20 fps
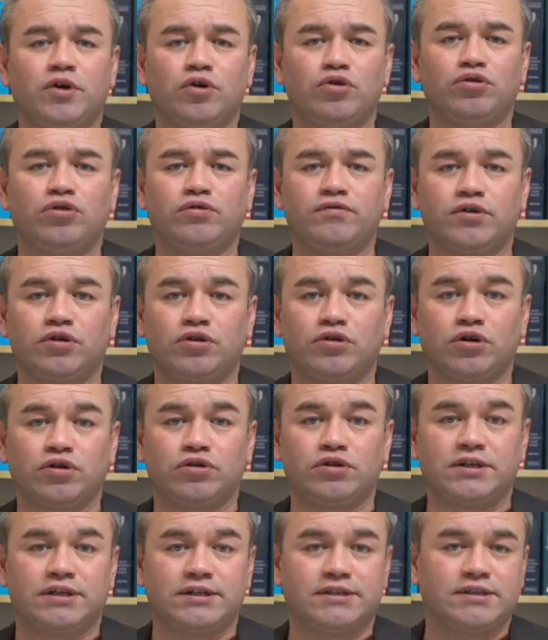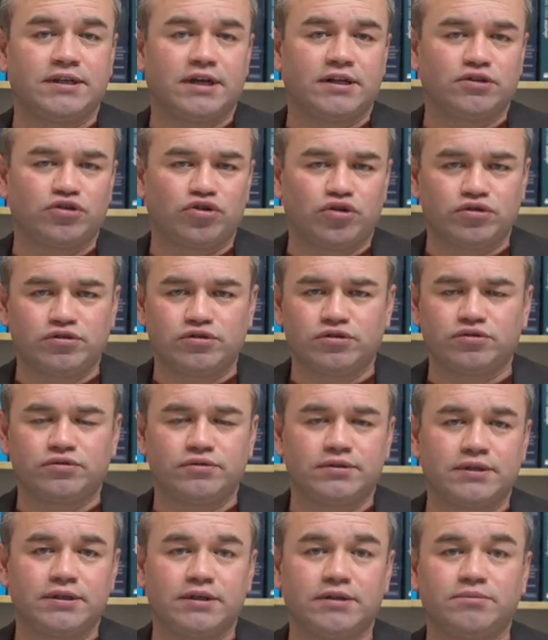Ünlü virolog Christian Drosten
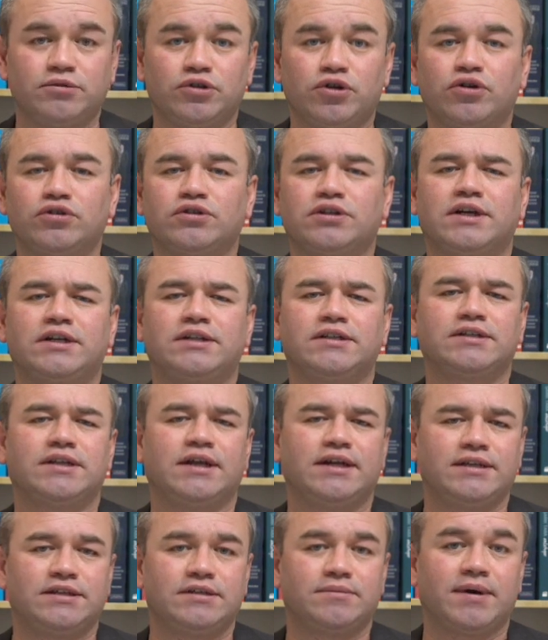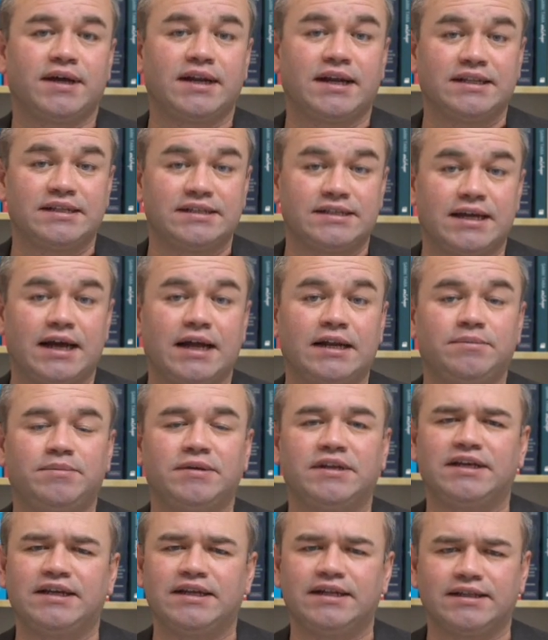24 Aralık'tan itibaren sert
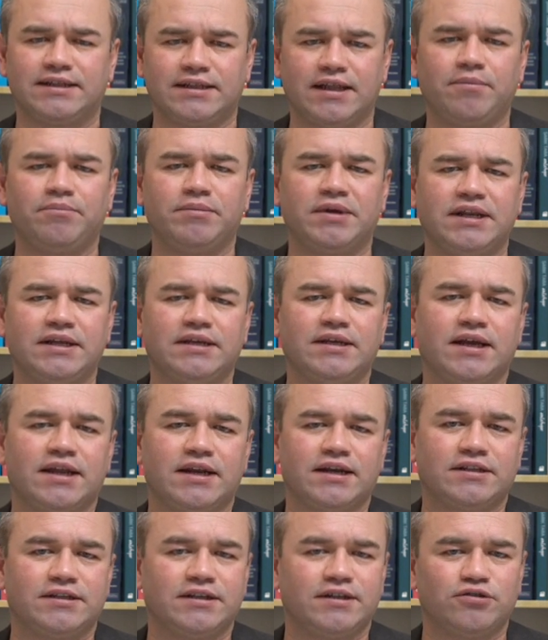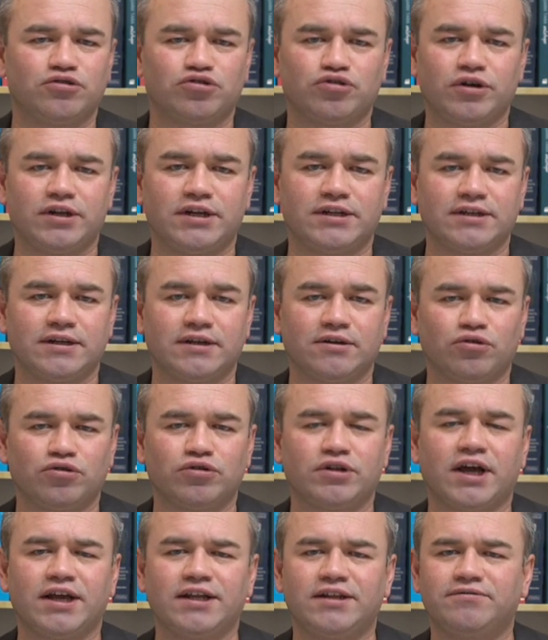bir kilitlenmenin gerektiğini söyledi.
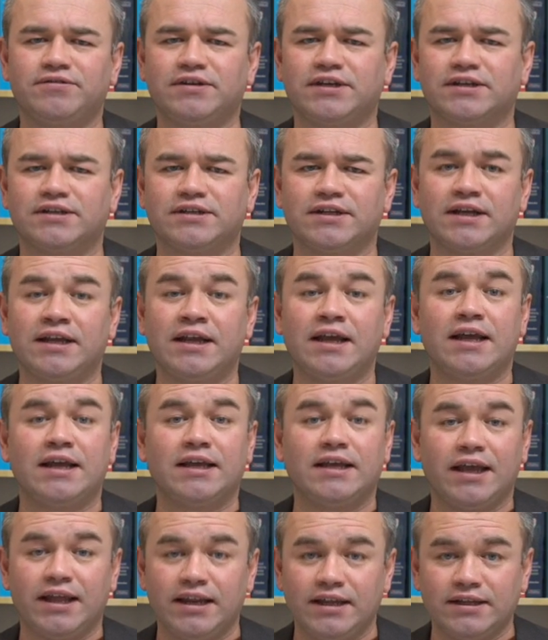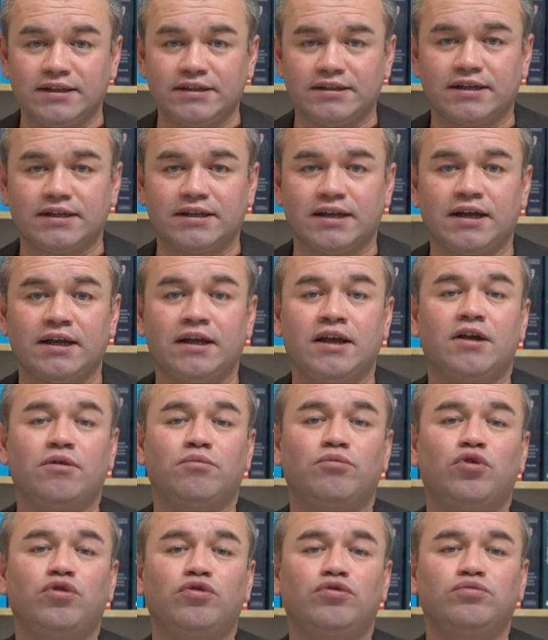O da aynı fikirde. Yeni yılda da
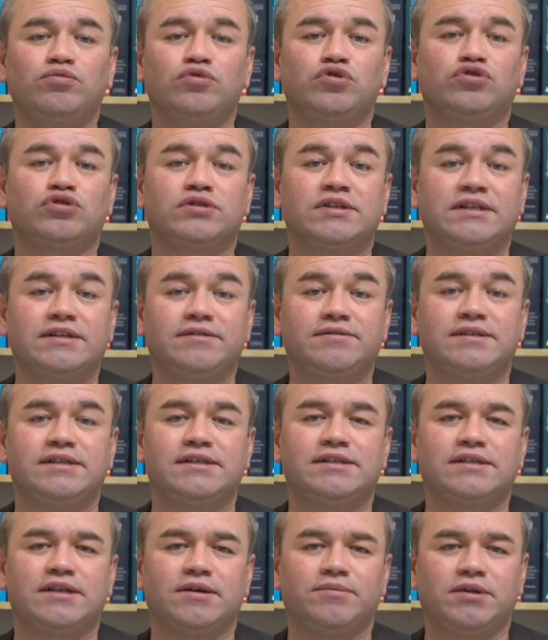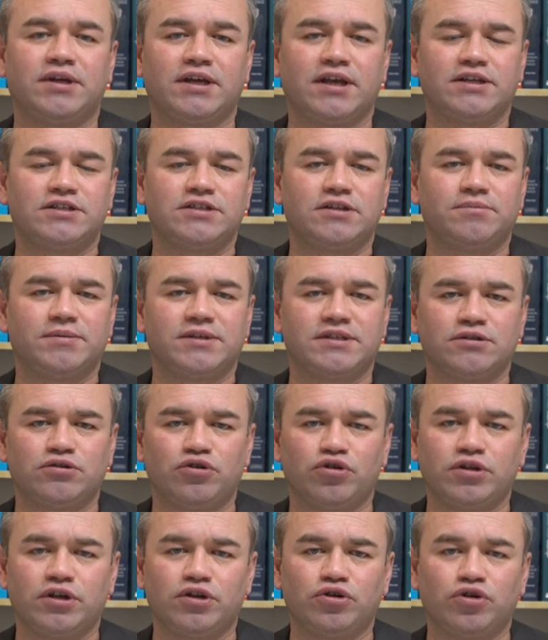bölünmüş sınıf sistemine geçilmesini
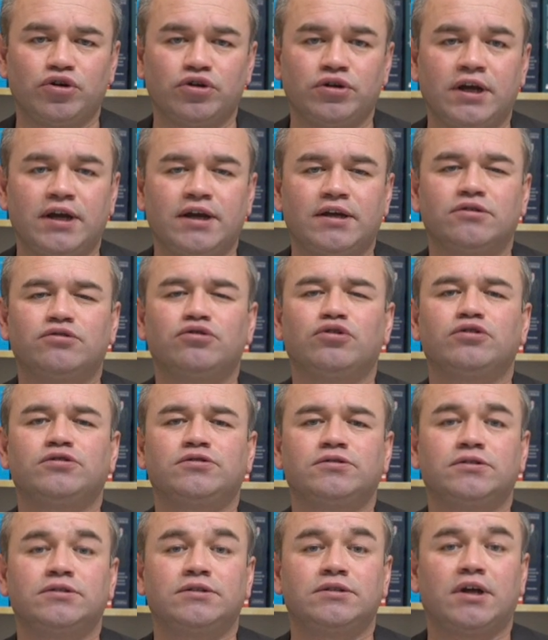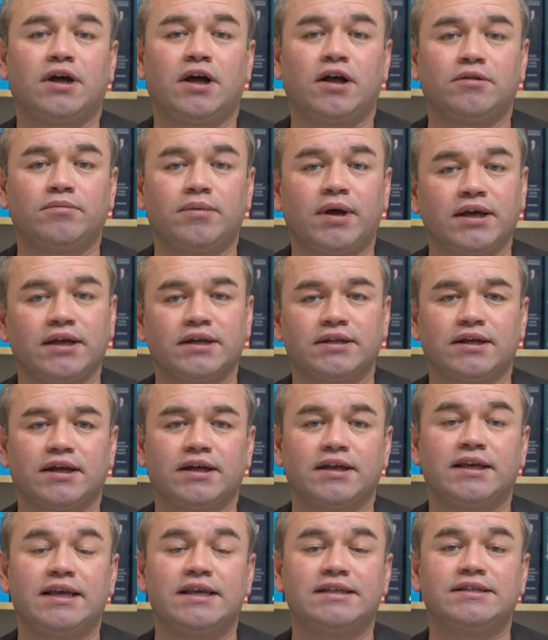öneriyor. Drosten
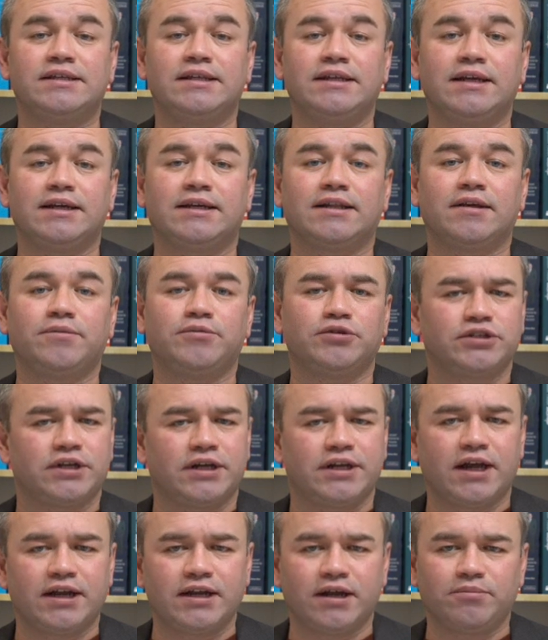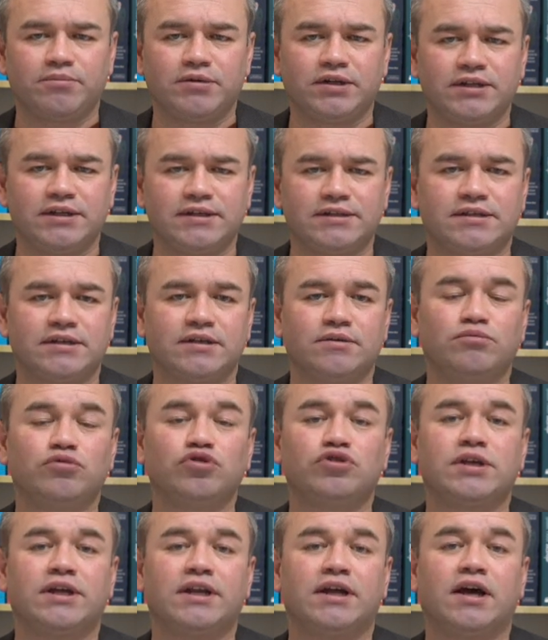Almanya'da kesinlikle bir şeyler yapmalıyız.
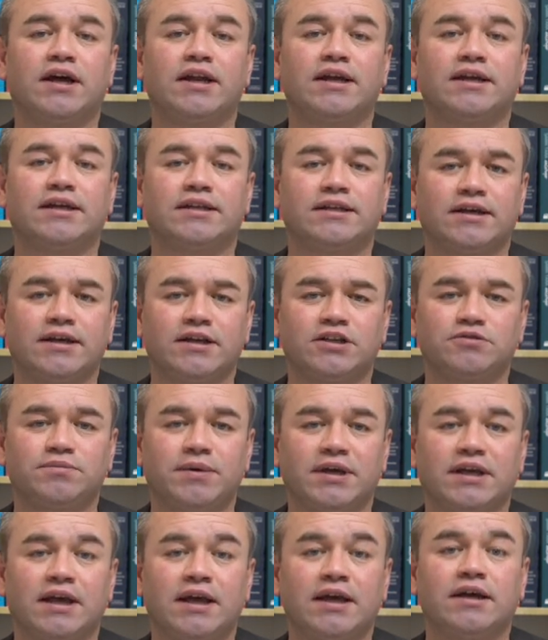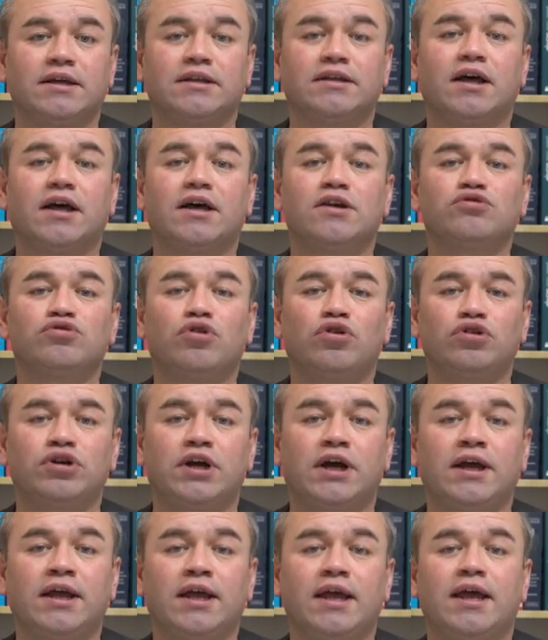Bu sene harekete geçmek daha
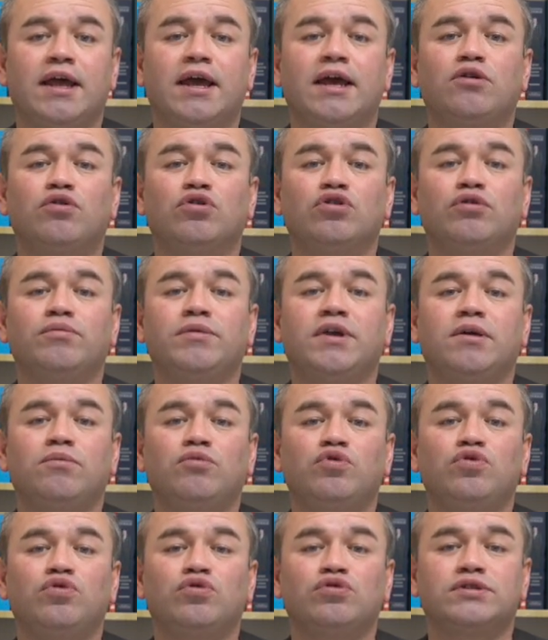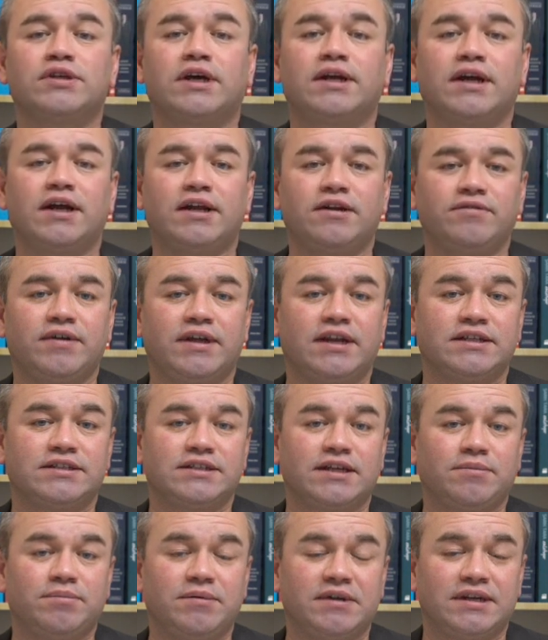sonra ekonomiye büyük zarar
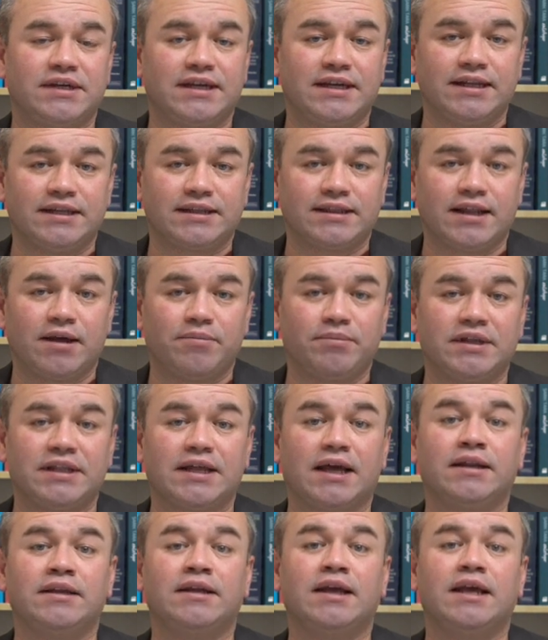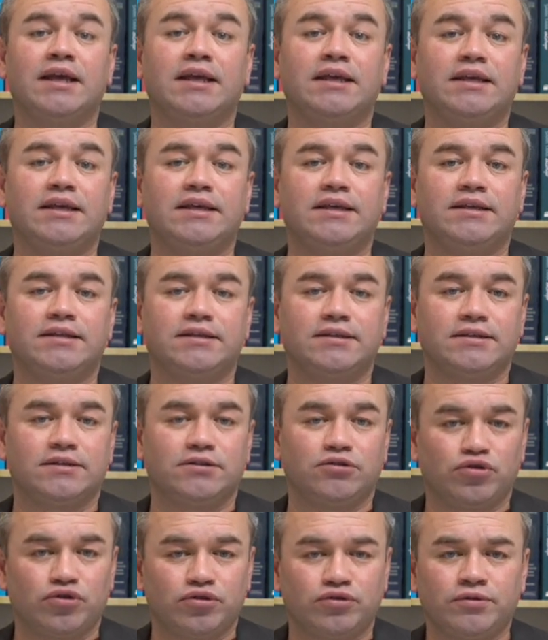verecek bir kilitlenmeden
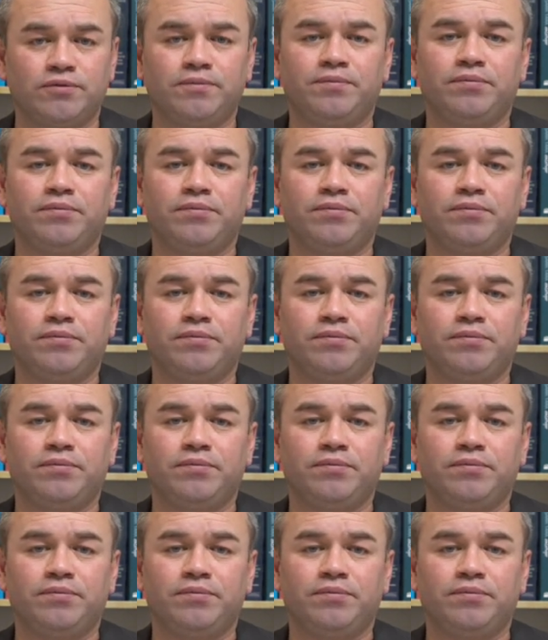iyidir diyor.